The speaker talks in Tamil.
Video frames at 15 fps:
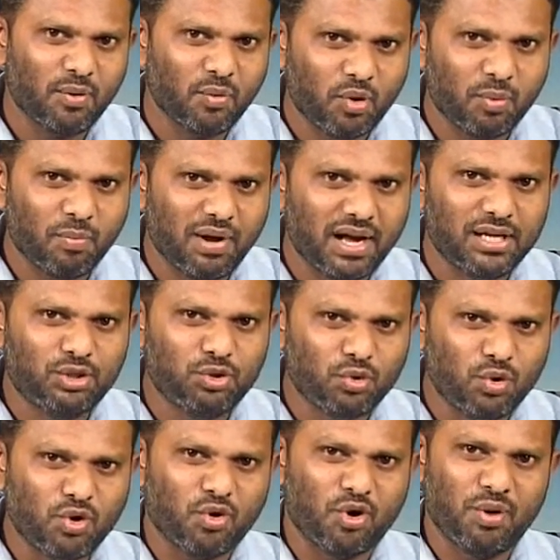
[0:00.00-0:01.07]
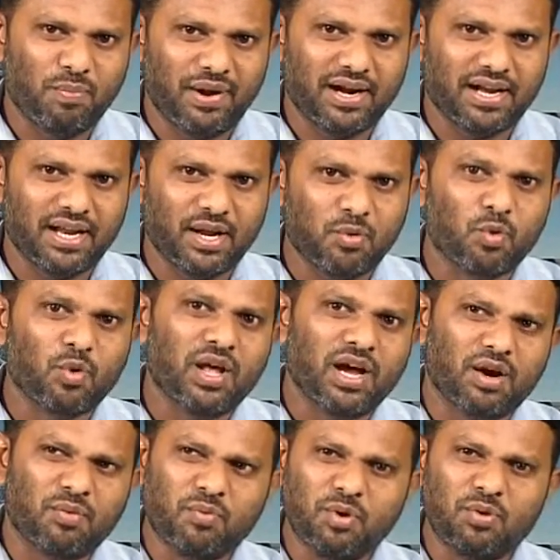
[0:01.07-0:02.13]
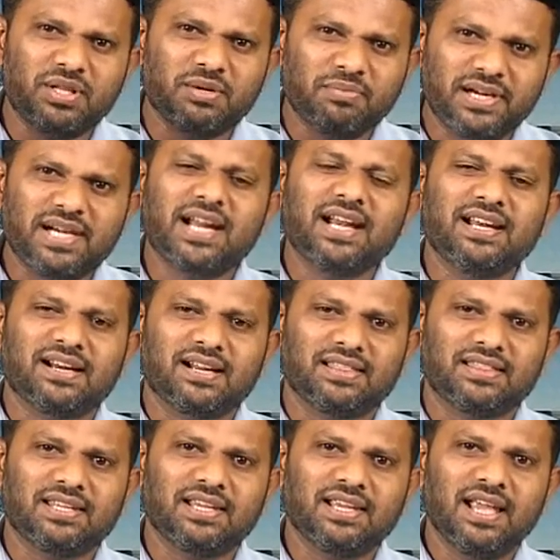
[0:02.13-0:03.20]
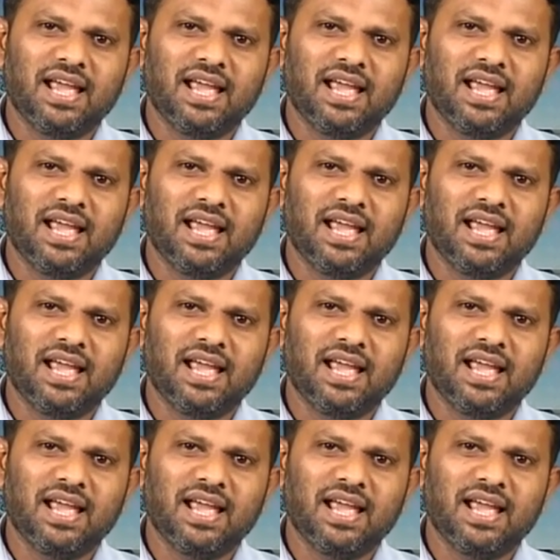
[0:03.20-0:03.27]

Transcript: ஒரு மருத்துவ கோட்பாட்டை உலகம் முழுவதும் நிலைநிறுத்தி